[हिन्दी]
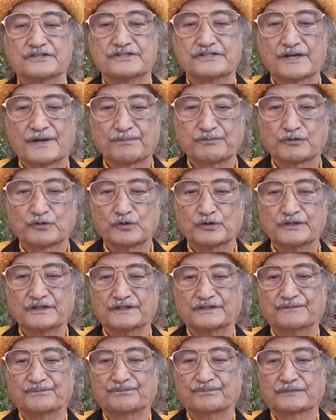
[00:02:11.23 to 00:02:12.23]
जब
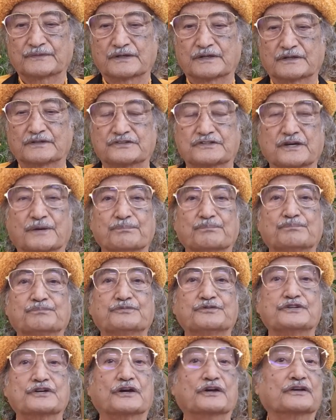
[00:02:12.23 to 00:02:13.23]
कोई जब
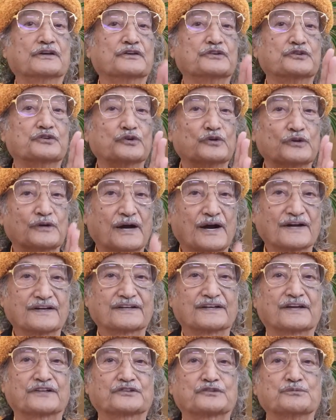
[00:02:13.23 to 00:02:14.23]
जो
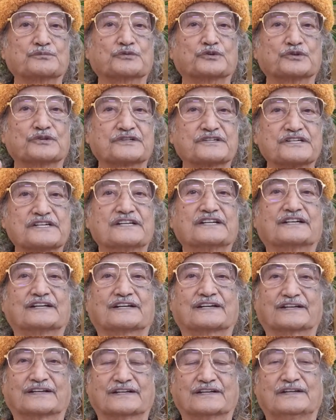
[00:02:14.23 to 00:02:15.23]
आज्ञा तुमको ठीक
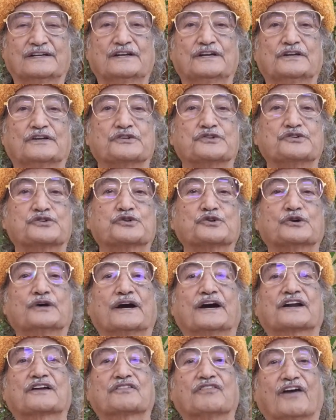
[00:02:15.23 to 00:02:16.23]
लगे जो
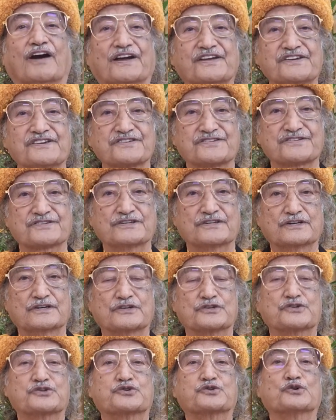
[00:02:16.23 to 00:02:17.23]
एडवाइस
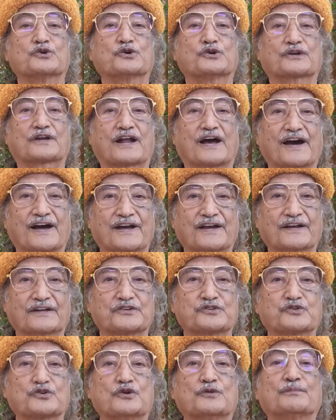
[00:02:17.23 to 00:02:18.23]
जो राय
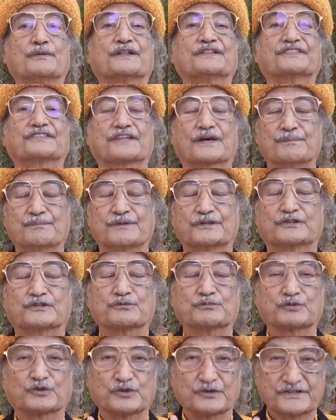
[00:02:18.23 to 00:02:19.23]
जो मंतव्य
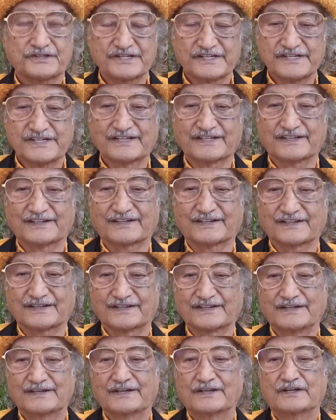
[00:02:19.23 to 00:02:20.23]
तुमको ठीक
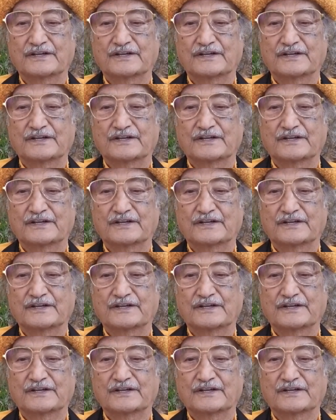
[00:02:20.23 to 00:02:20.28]
लगे